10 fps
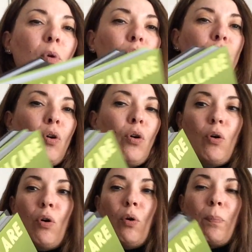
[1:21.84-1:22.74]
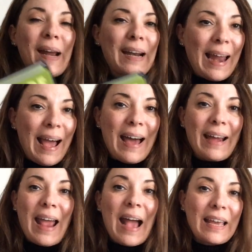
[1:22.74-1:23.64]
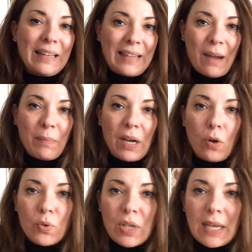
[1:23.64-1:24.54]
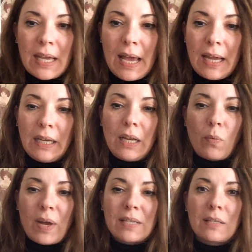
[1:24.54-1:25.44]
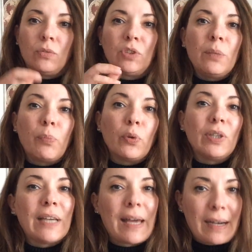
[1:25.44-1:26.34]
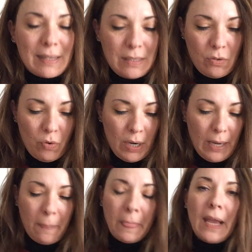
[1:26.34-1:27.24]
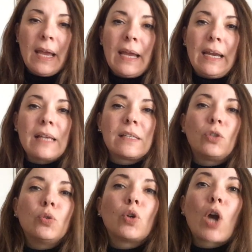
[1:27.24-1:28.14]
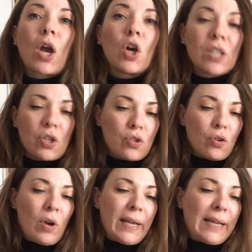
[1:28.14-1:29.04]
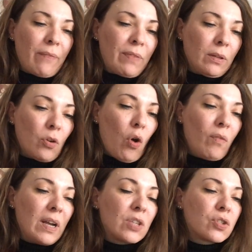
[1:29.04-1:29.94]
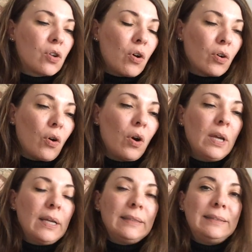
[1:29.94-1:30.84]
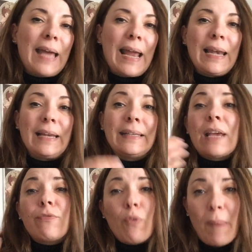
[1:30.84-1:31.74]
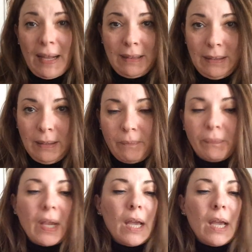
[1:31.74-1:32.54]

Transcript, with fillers: molto parlare anche in termini lusinghieri di questo tipo di narrazione Innanzitutto che cosa sono le graphic novel? Sono del, dei fumetti,